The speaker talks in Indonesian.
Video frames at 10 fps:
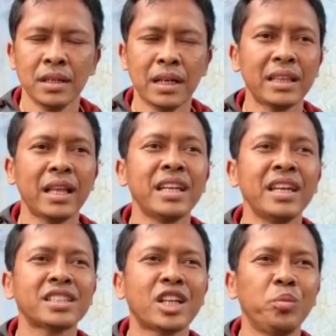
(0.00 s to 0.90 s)
Katanya
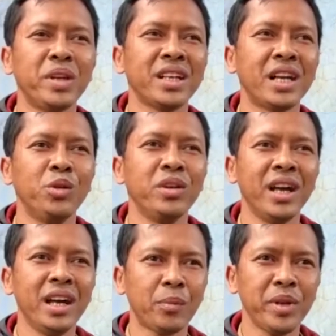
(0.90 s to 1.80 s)
yang satu meninggal
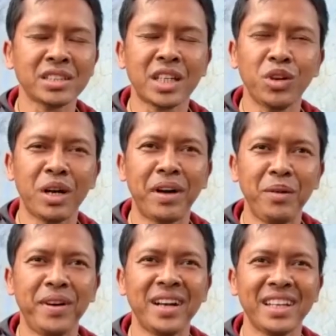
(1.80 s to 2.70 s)
dunia, tapi yang satu gak
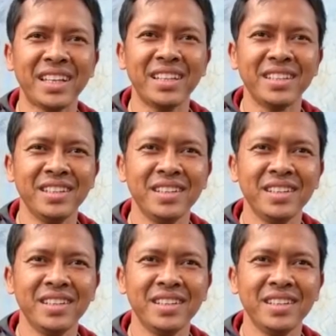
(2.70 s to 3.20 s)
apa-apa kelihatannya.